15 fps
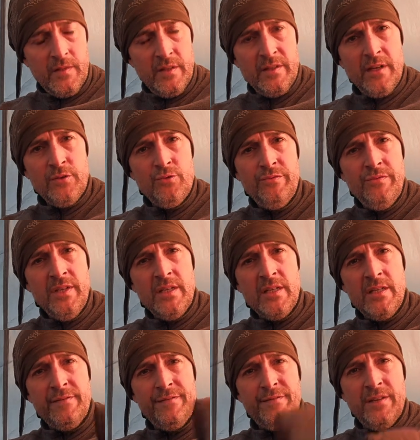Un duvet
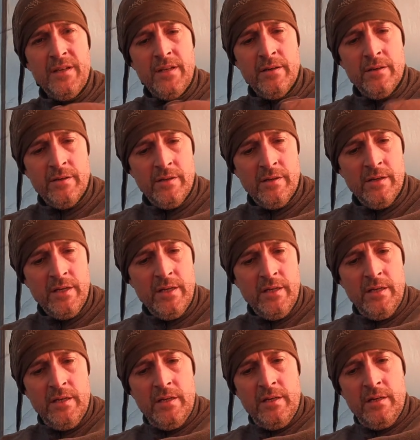qui fait
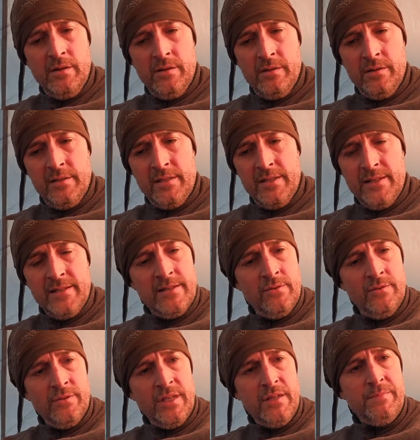
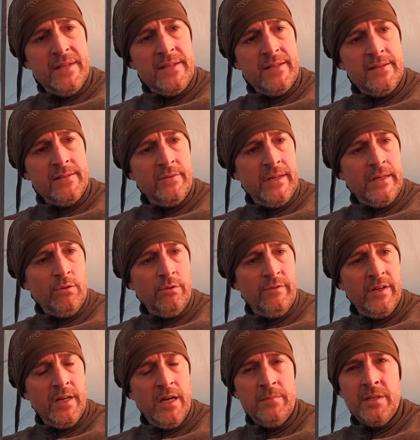500, euh, qui pèse
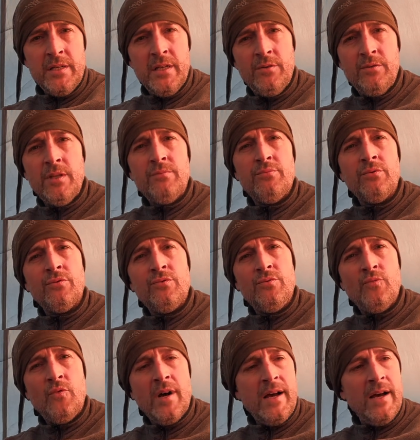580 grammes et qui est donné pour du
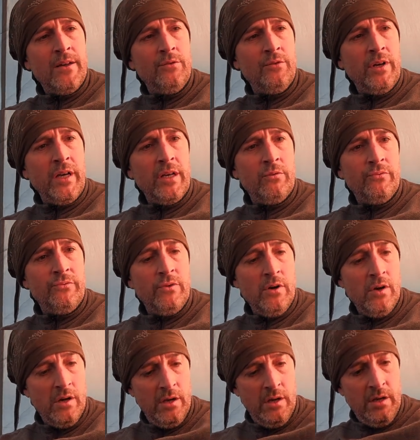moins 1 degré
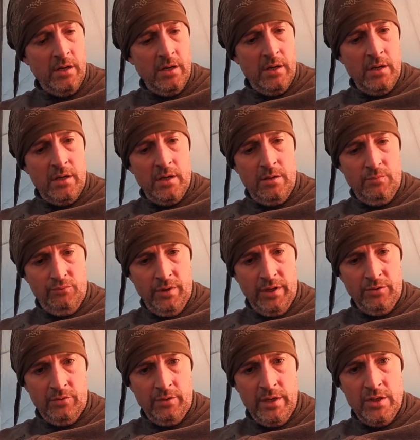confort. Et pour
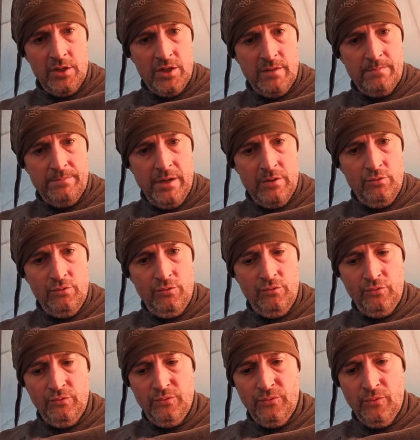être honnête, j'ai pas eu
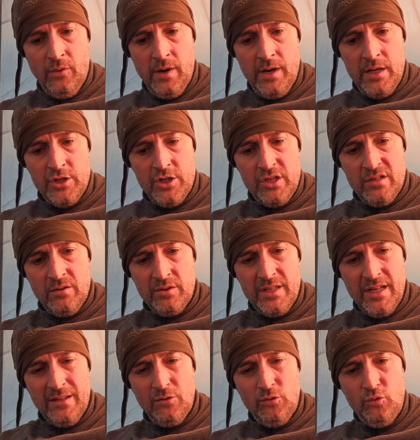du tout froid. J'ai senti
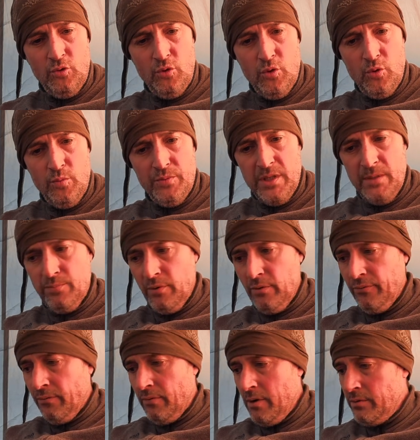un tout petit peu le
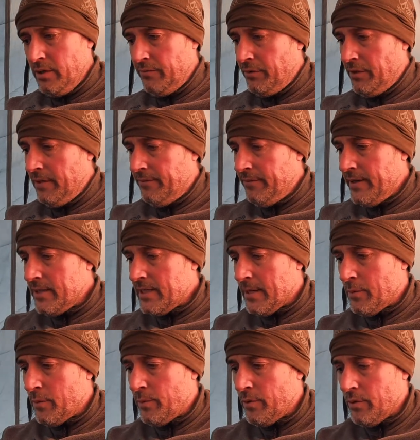froid au niveau des fesses à
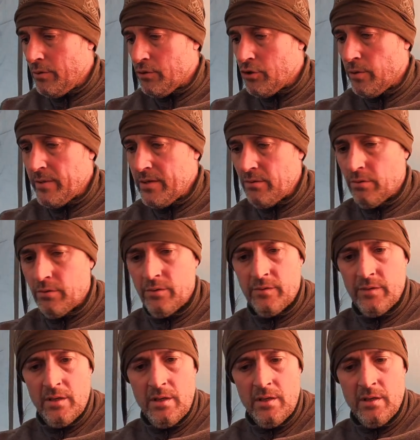un moment quand je dormais sur le
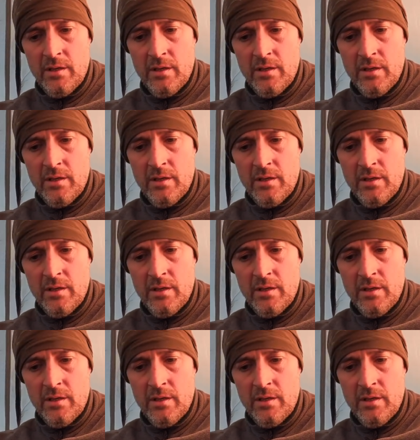côté.